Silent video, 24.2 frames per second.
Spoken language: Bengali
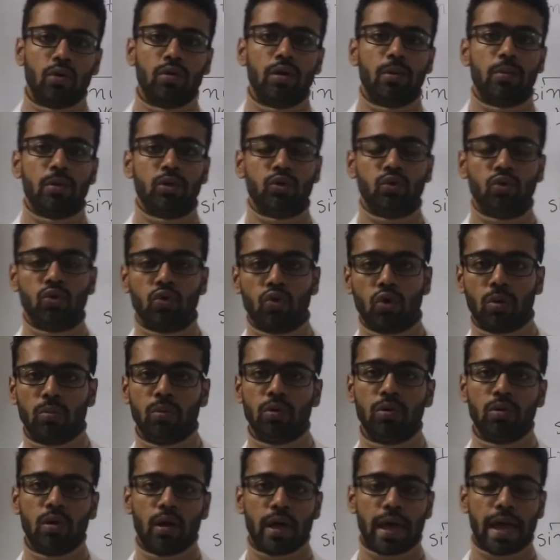তো এখন আমরা শুরু
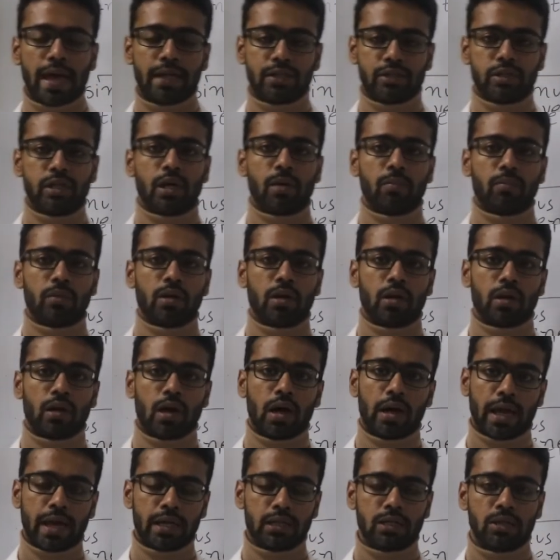করব অ্যাট্রিয়াম দিয়ে
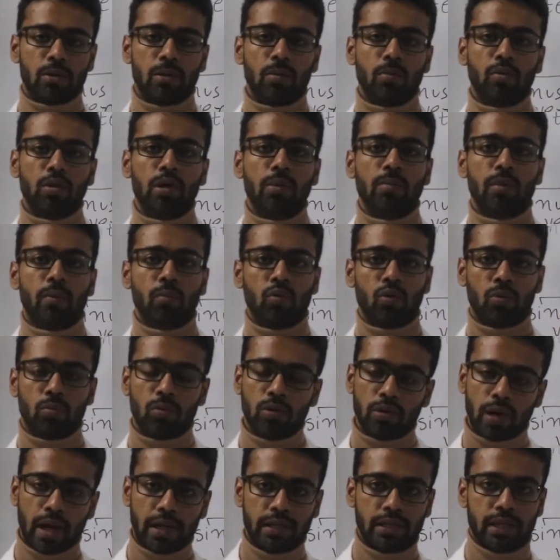আর অ্যাট্রিয়ামের মধ্যে আমরা
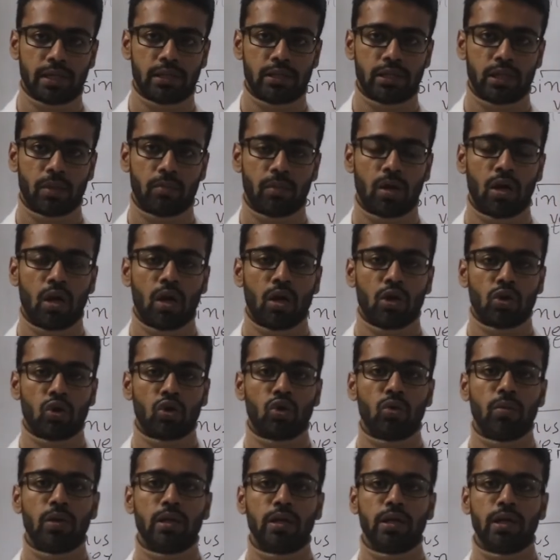পড়বো রাইট অ্যাট্রিয়াম
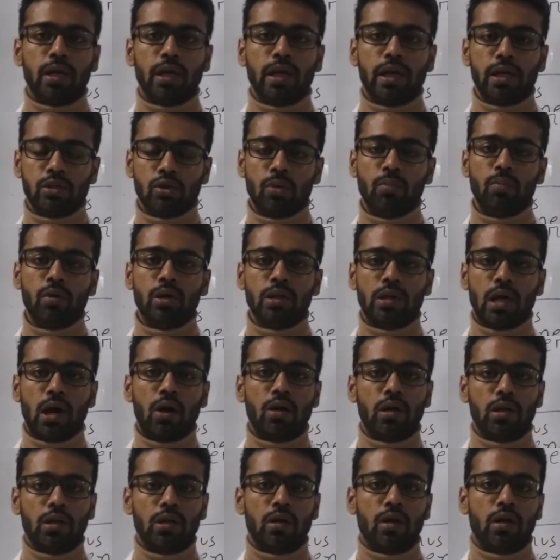তো তোমাদেরকে এই সম্পর্কে
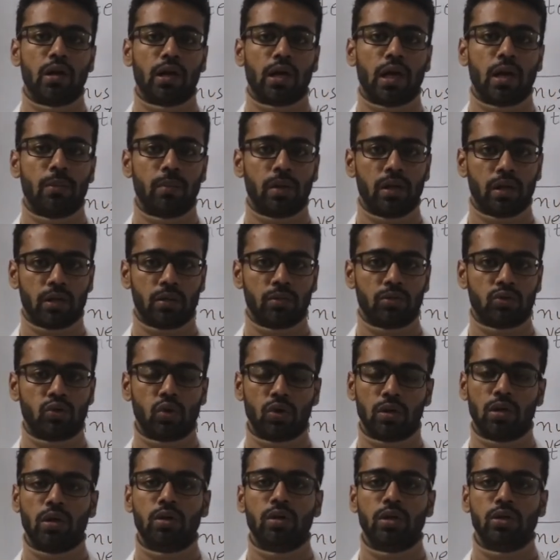ধারণা দেওয়ার আগে আমি
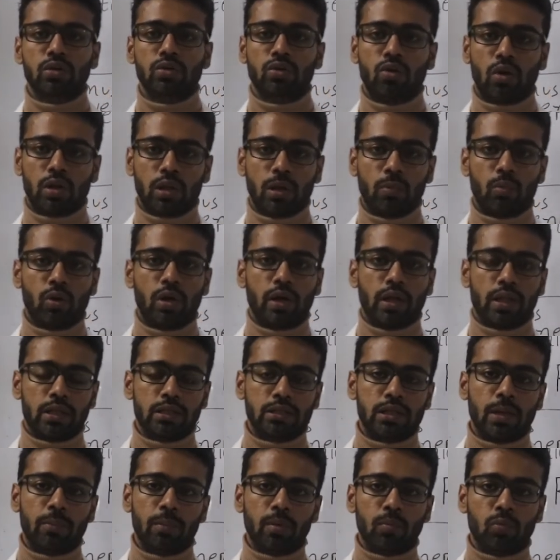ছোটোখাটো কিছু কথা বলে
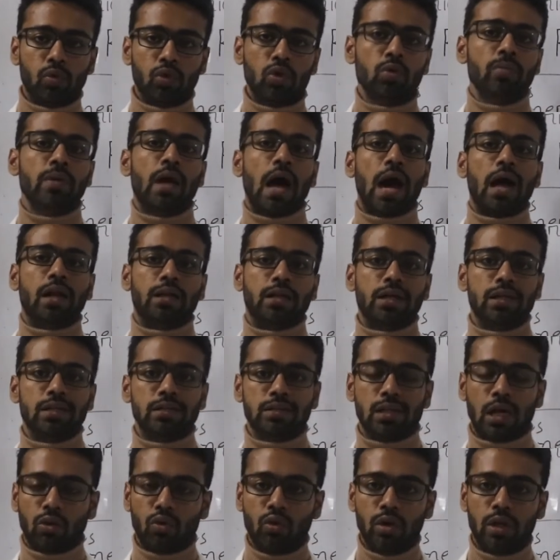নিতে চাই আমরা প্রথমে
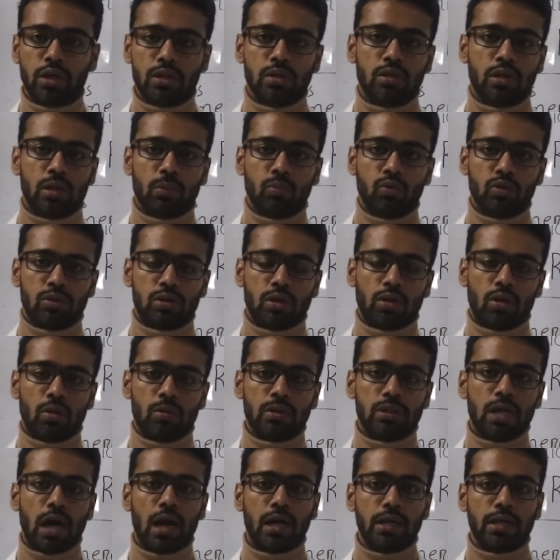হার্টের সার্কুলেশনটা বুঝতে
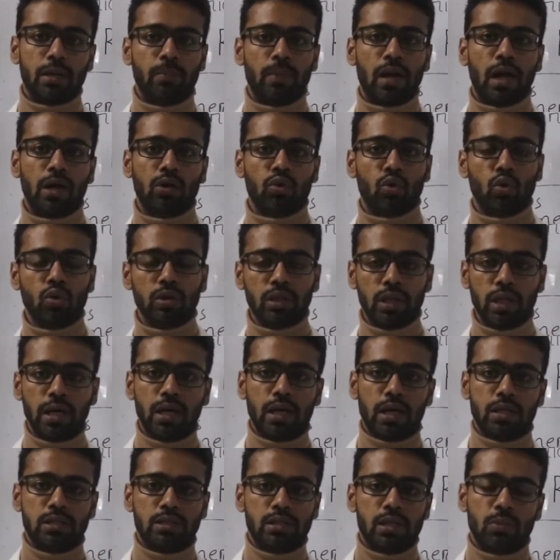হবে যে হার্টে ব্লাড
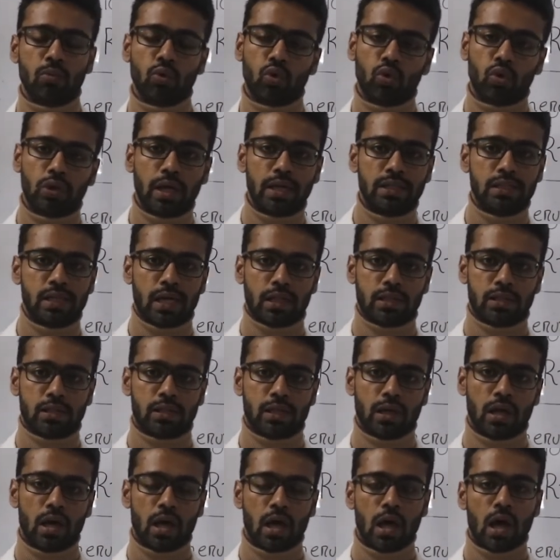কোথেকে আসছে এবং কোথায়
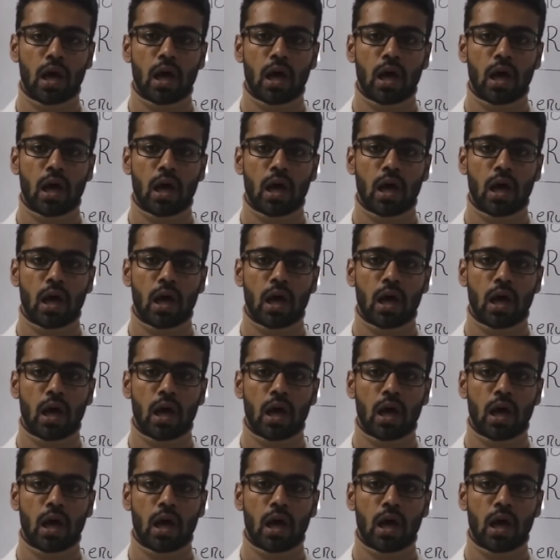যাচ্ছে